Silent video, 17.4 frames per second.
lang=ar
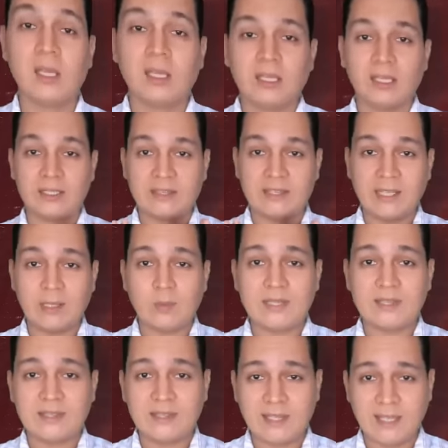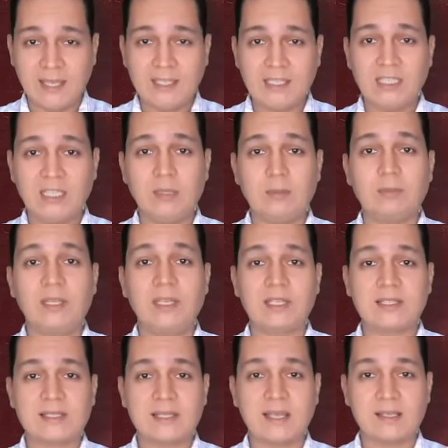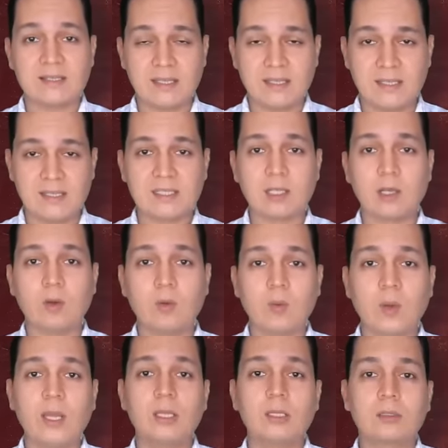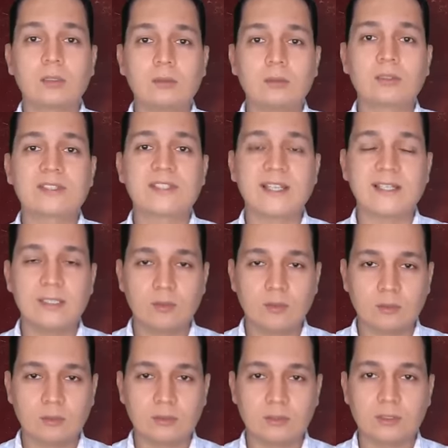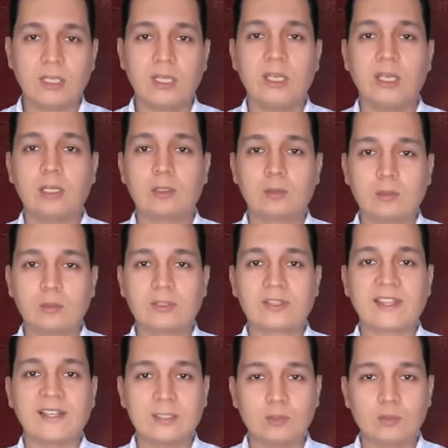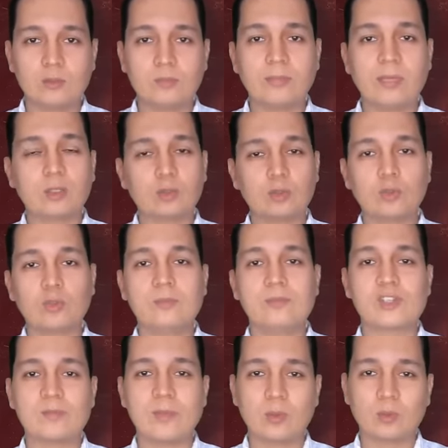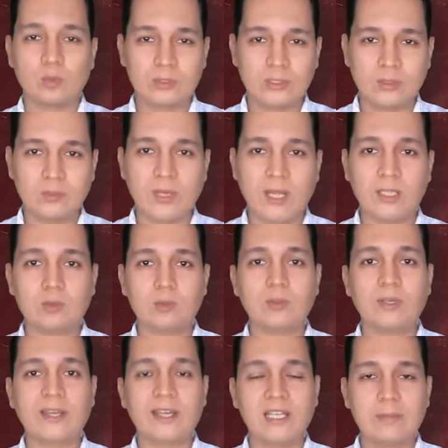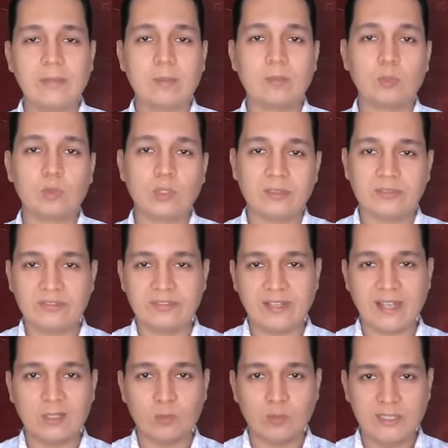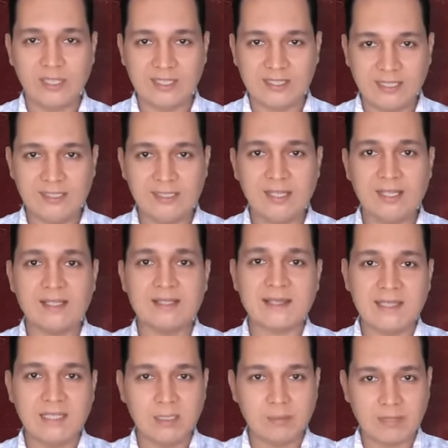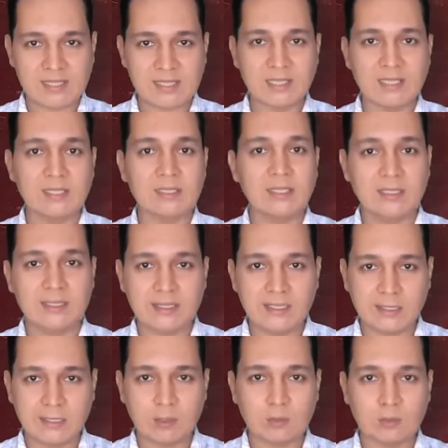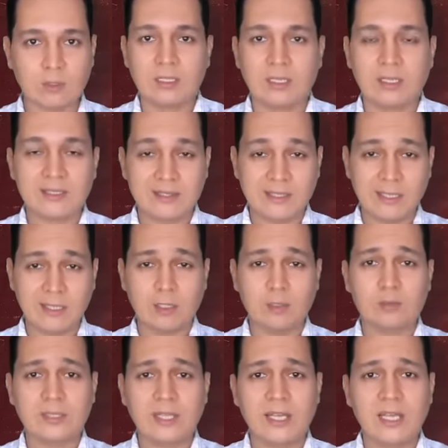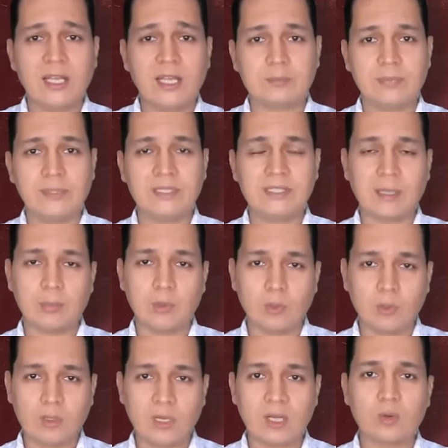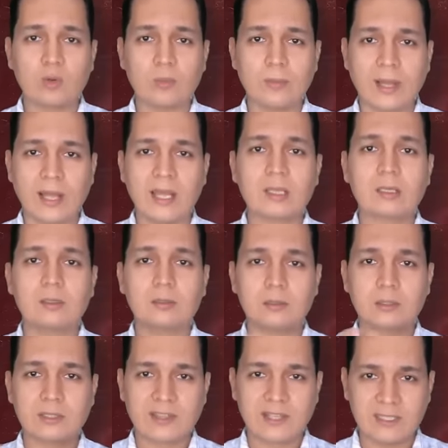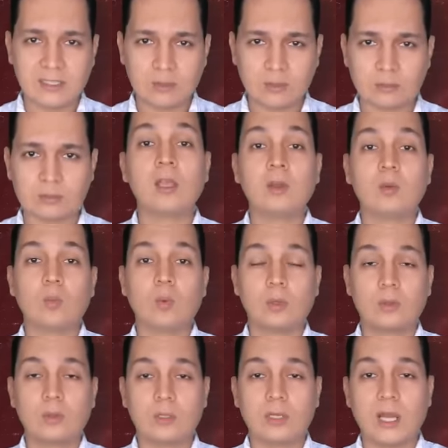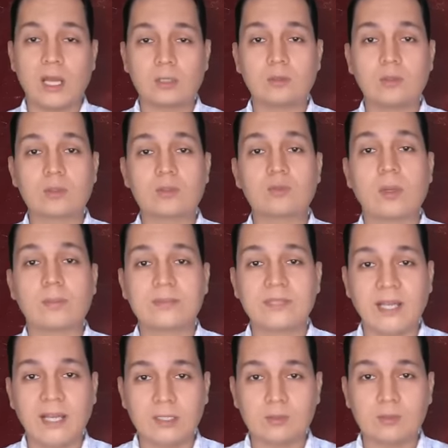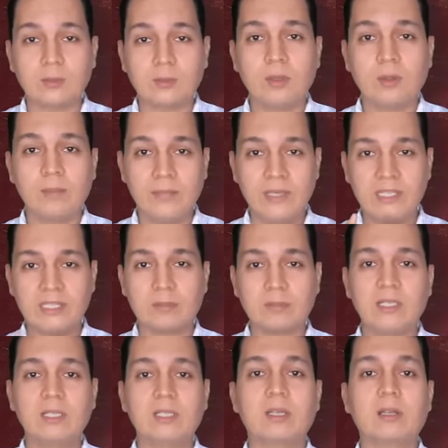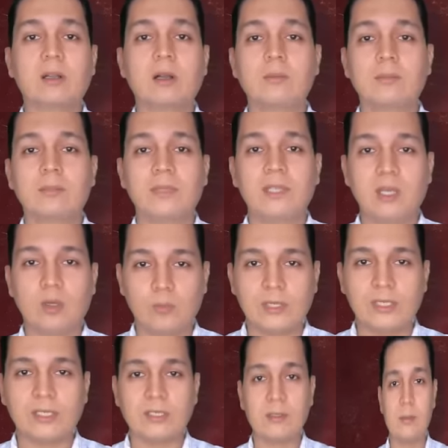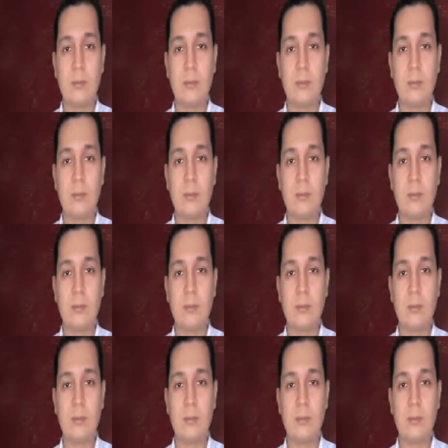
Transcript: الدواء التاني من السايزايتس هو الكلورثاليدون الكلورثاليدون برضو مش موجود لوحده غالبا مضاف لأدوية تانية زي مثلا التكلو التكلو ده بيتا بلوكر ومعاه كلورثاليدون والجرعة القصوى بتاعته 100 جرام يوميا